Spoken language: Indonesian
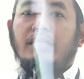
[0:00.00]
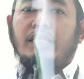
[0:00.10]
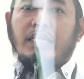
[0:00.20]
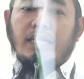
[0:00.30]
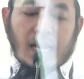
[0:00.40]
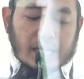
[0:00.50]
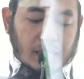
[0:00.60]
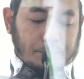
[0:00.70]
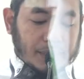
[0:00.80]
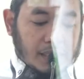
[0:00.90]
tidak
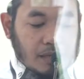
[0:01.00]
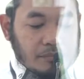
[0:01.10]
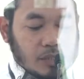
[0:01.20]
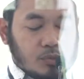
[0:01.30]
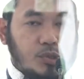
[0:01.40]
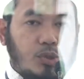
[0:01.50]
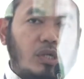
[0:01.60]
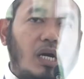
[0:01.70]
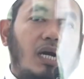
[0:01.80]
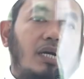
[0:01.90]
akan pernah masuk
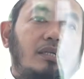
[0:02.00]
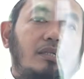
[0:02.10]
surga